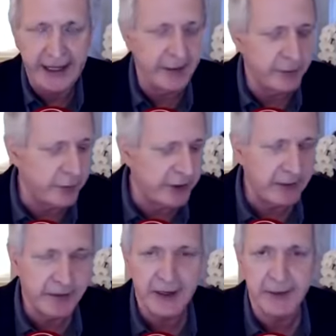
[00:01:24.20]
publica
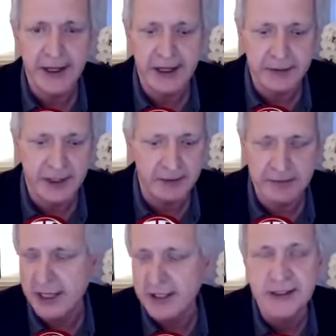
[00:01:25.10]
pela,
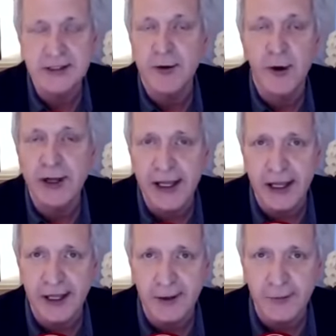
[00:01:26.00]
antes de
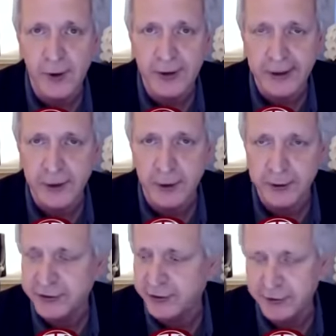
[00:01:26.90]
qualquer, qualquer
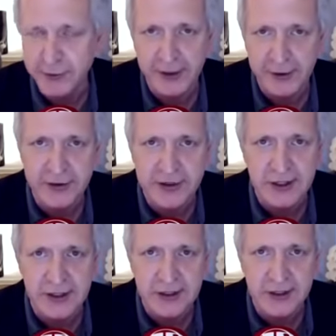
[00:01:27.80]
outro uma
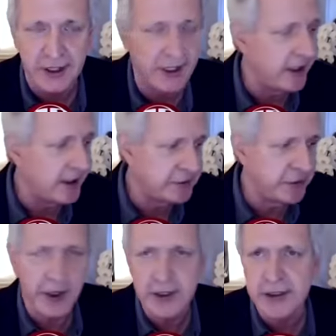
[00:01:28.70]
notícia,
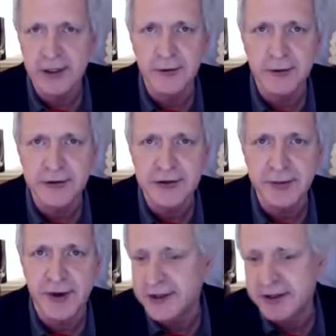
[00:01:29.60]
dois segundos
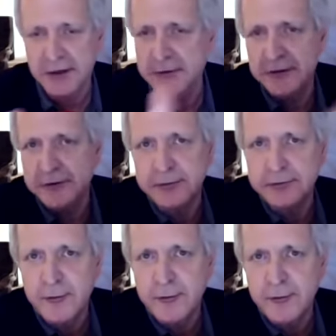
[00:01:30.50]
depois é
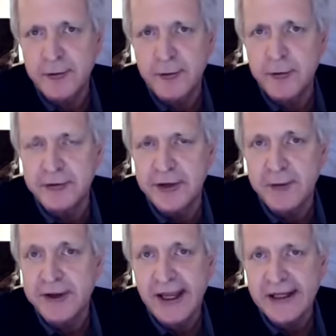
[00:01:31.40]
algum,
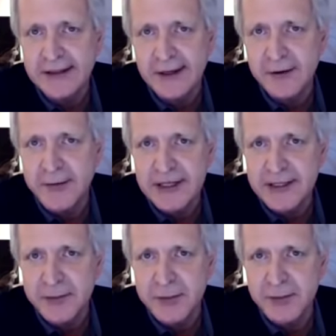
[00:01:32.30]
alguém tá, começa
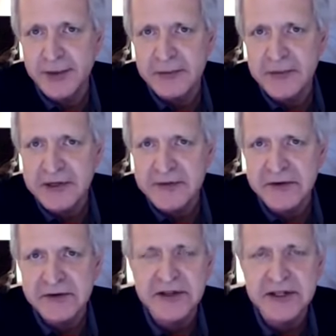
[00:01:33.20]
a publicar a mesma
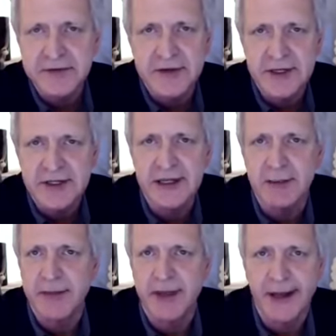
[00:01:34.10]
notícia e você
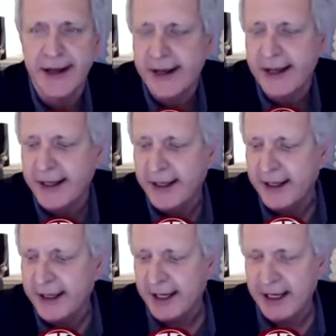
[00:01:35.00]
jamais saberá,
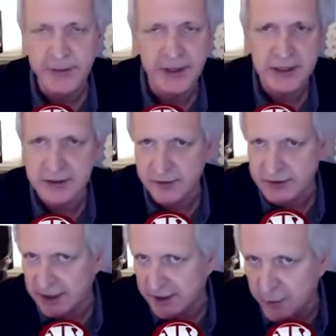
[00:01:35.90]
a menos que
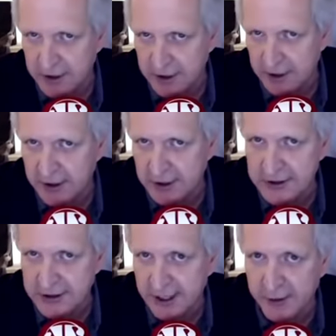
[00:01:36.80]
você conte
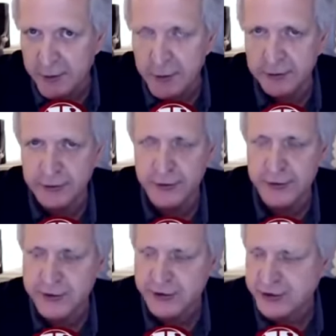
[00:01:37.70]
em
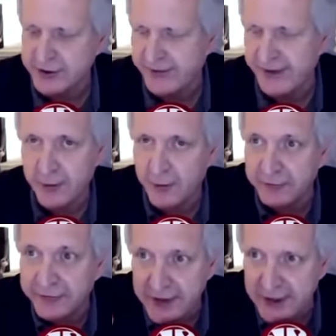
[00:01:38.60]
segundos, né,
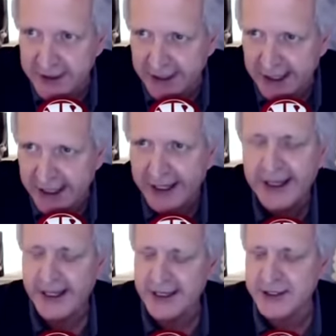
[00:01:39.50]
confira lá
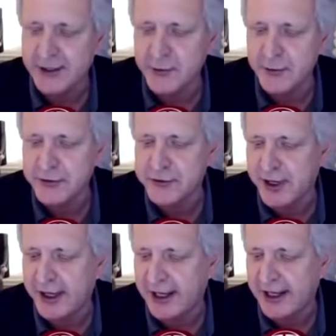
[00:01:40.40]
em segundos
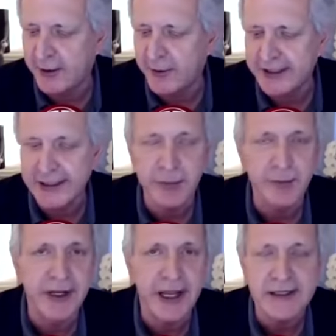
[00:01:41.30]
a hora da
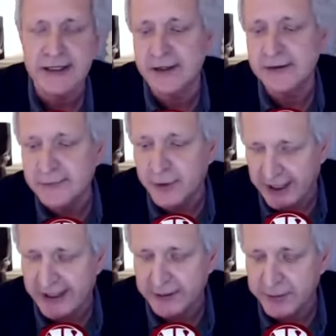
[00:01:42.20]
publicação, o
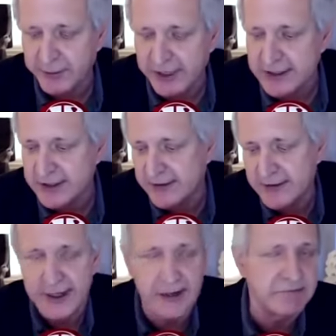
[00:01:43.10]
horário da publicação,
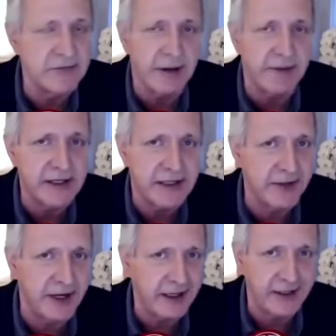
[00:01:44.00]
você jamais
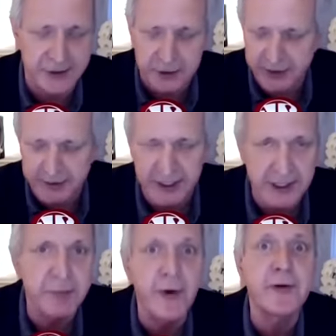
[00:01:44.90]
saberá quem deu primeiro e
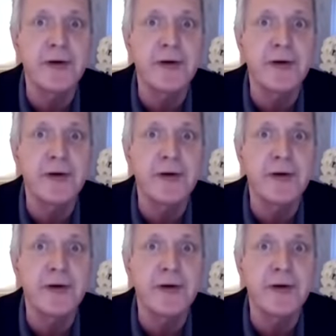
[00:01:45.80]
pouco